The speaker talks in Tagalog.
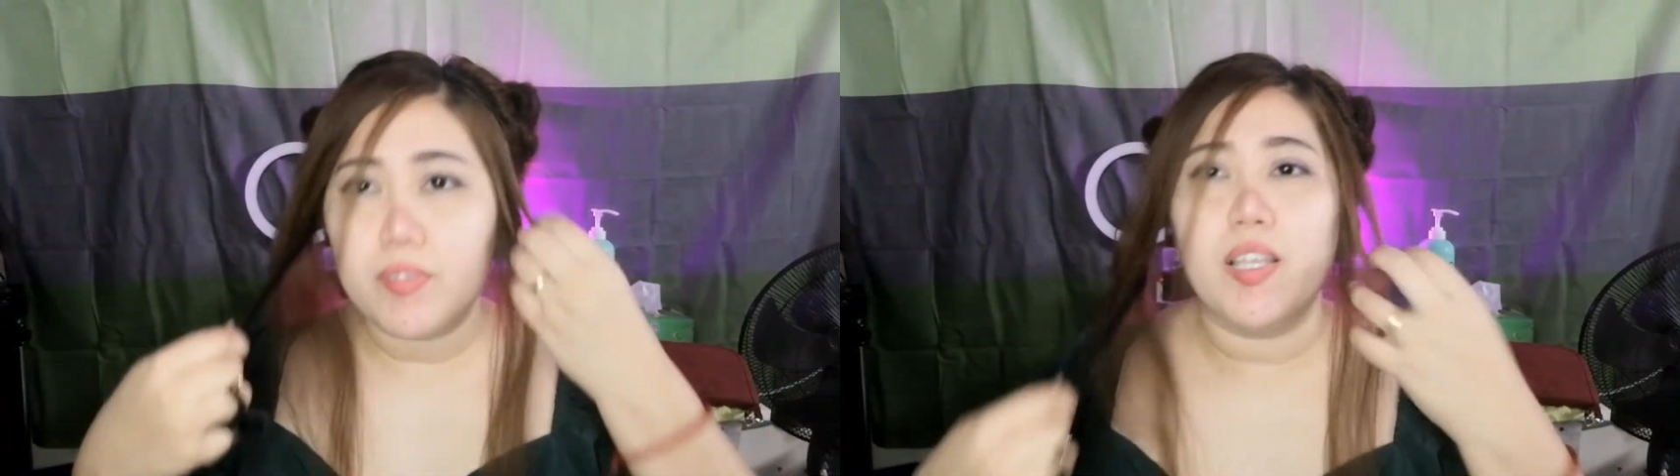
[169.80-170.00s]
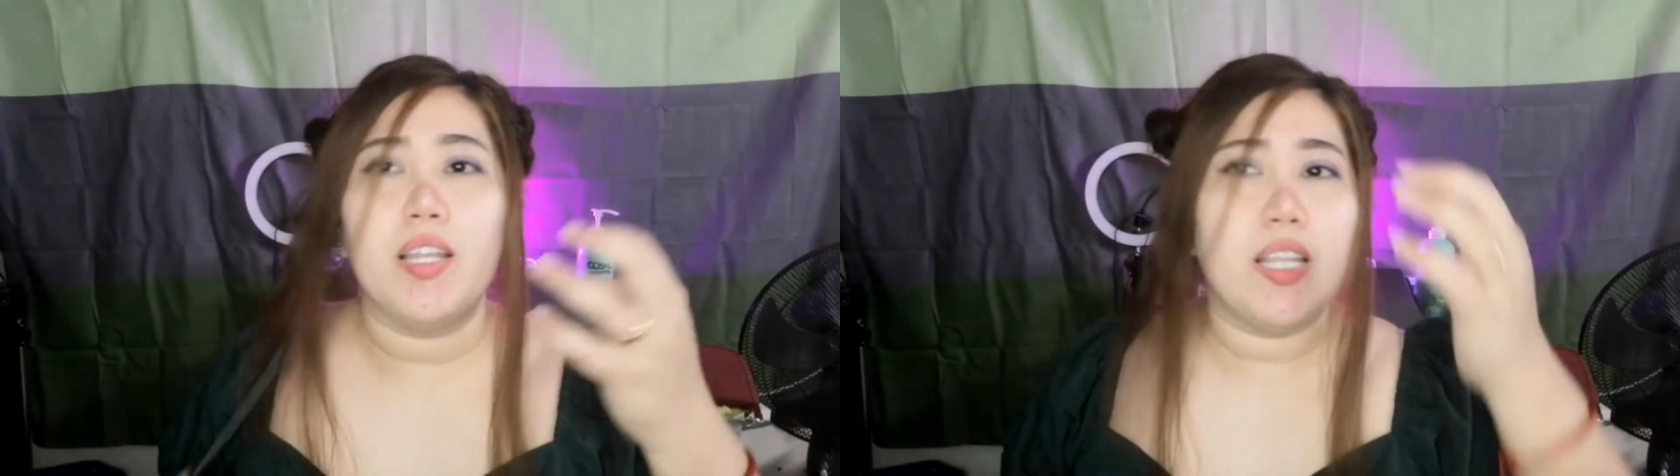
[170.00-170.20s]

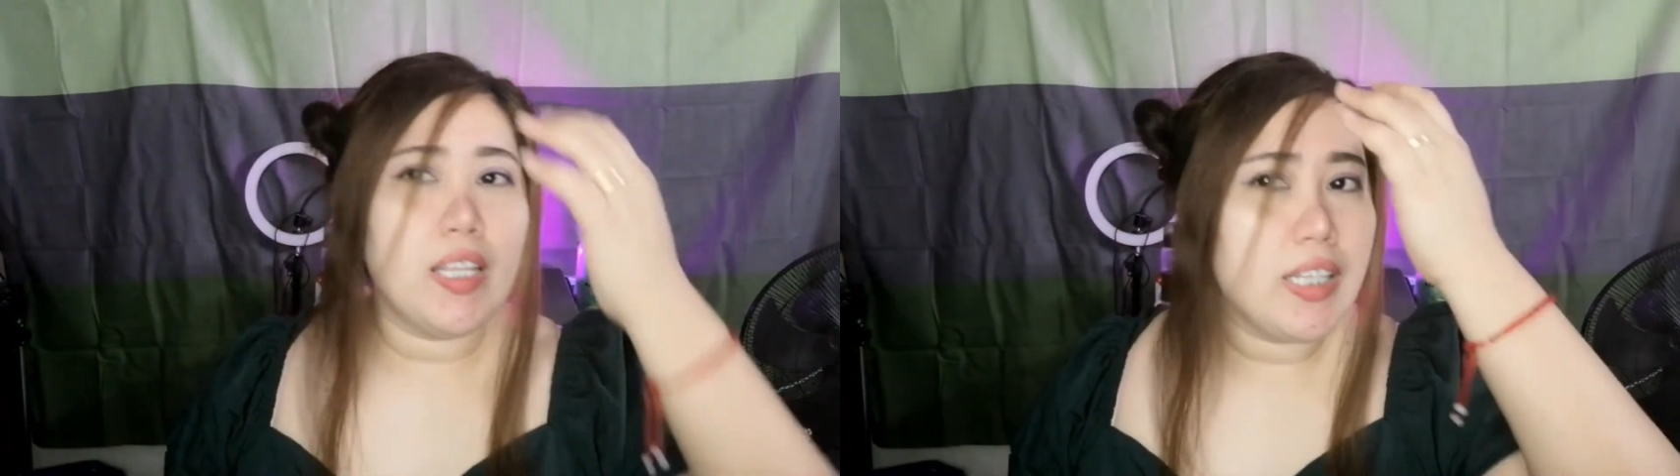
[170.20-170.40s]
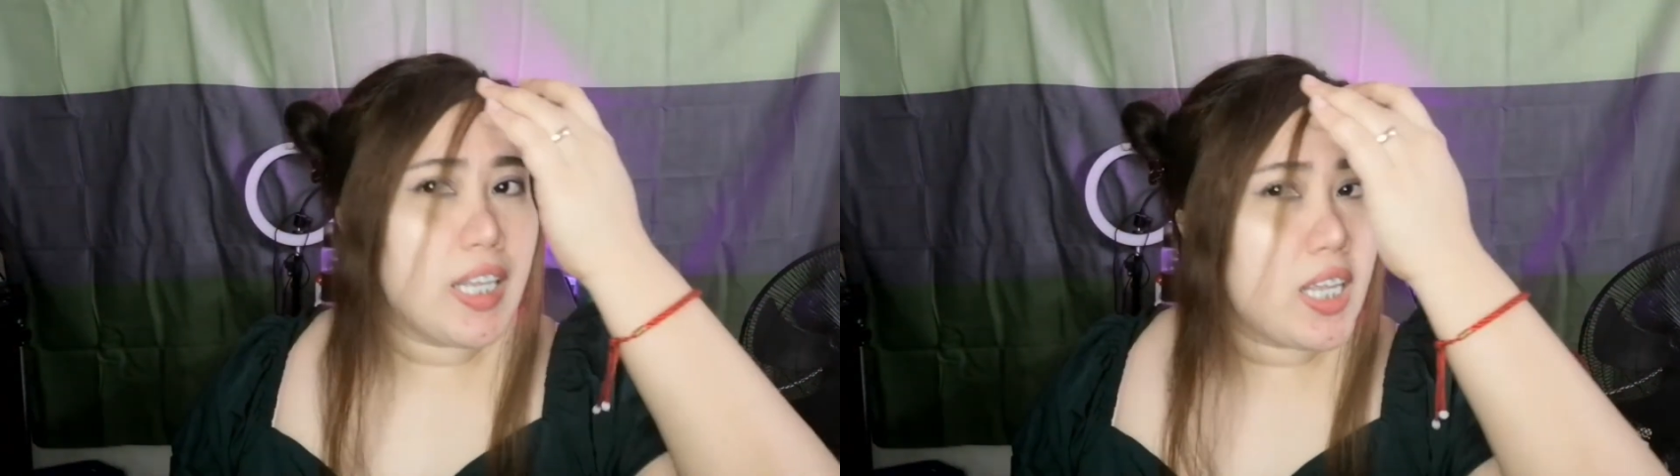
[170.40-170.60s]
Yan.
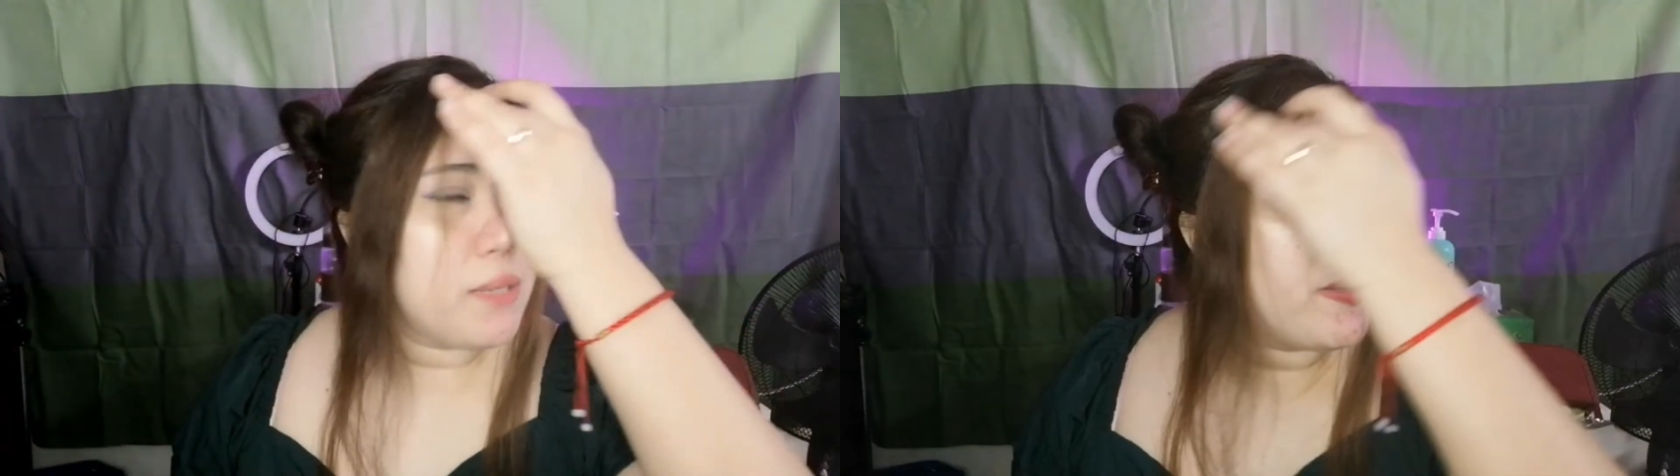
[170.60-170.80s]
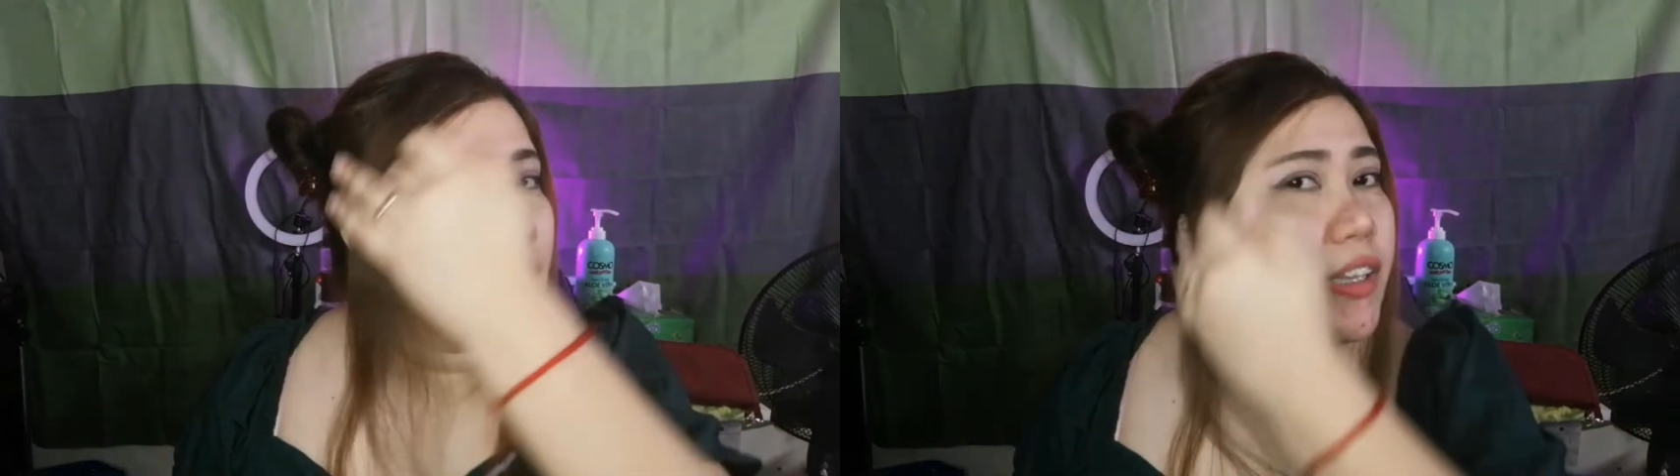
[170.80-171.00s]

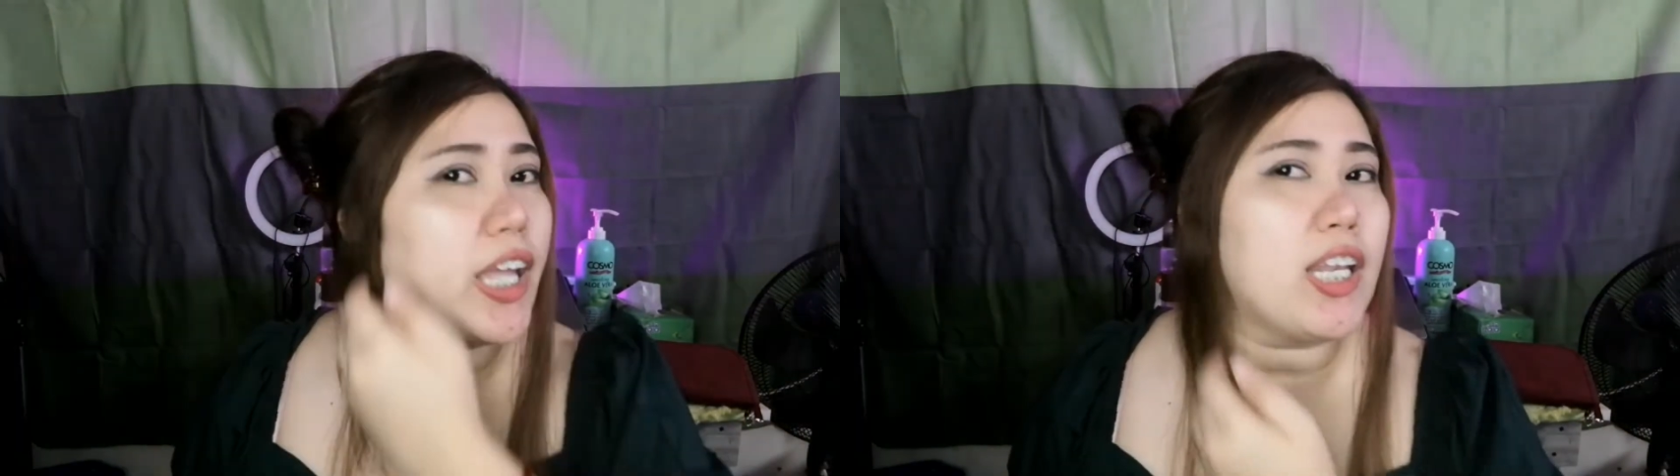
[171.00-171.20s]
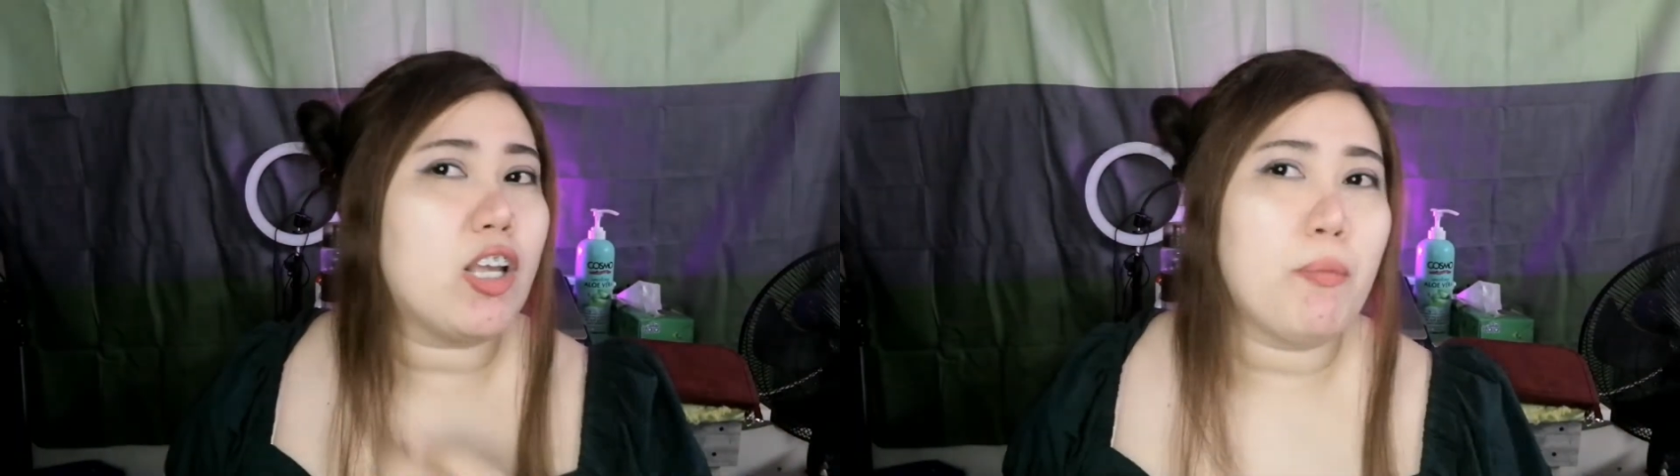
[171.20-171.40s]
Iba yung
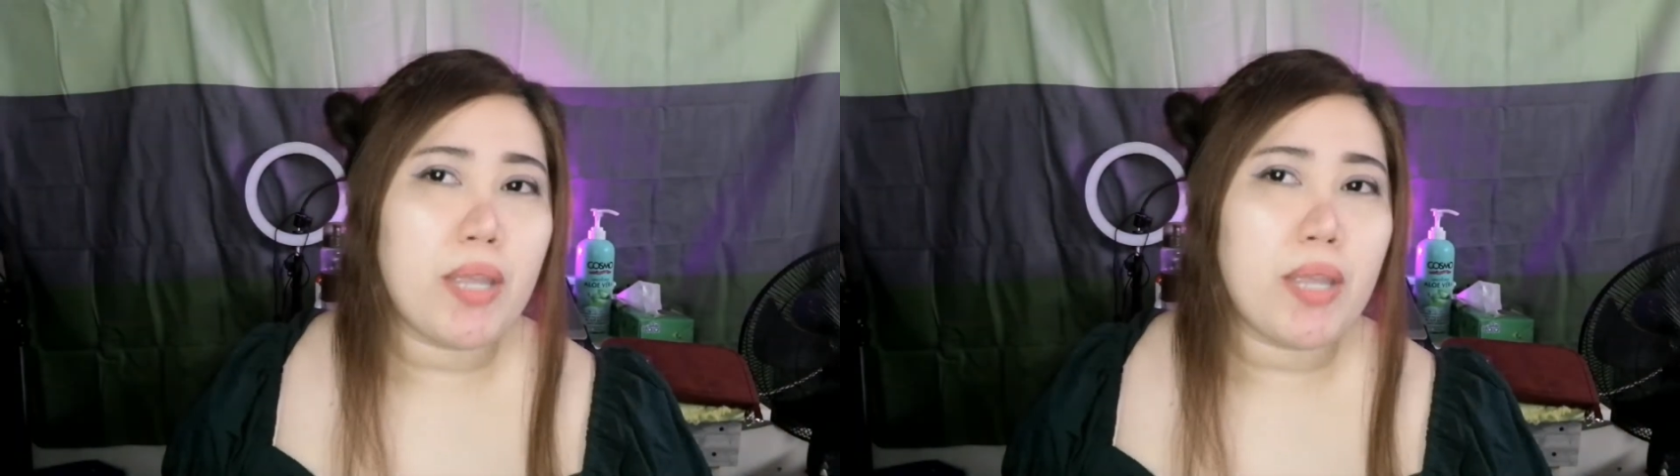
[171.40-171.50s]
technique ko.